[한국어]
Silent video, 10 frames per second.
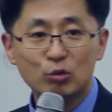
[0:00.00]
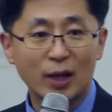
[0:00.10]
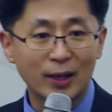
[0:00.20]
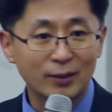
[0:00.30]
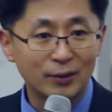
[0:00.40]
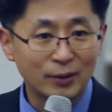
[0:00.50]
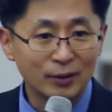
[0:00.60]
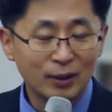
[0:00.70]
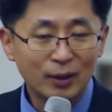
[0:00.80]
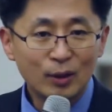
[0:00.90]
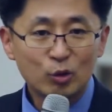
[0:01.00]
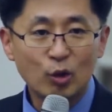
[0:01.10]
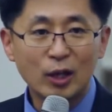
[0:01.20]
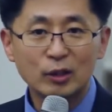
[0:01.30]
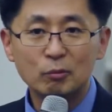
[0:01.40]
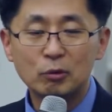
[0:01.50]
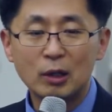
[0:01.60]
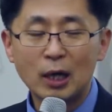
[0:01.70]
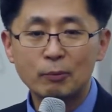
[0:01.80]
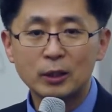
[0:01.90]
국가라는 거는
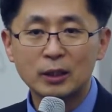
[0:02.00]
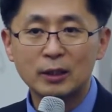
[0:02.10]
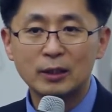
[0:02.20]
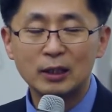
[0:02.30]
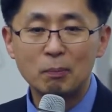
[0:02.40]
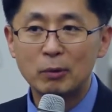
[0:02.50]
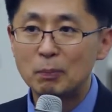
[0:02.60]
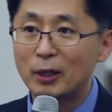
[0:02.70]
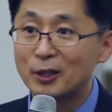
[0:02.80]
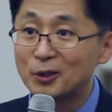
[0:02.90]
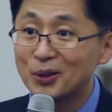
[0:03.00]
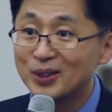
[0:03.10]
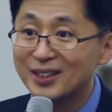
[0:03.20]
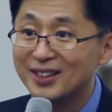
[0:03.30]
중앙정부가 갑자기 힘, 힘 받았죠.